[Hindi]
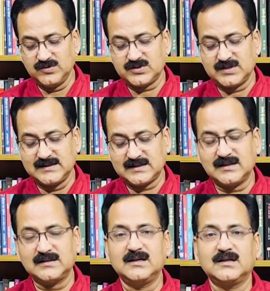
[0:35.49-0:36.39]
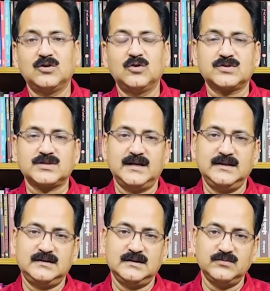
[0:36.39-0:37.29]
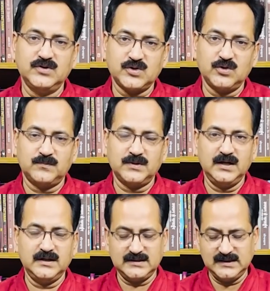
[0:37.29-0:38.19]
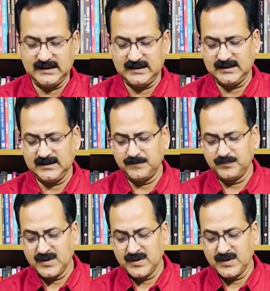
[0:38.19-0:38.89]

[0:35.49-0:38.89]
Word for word: सांस्कृतिक और साहित्यिक विषयों पर लिखते रहे हैं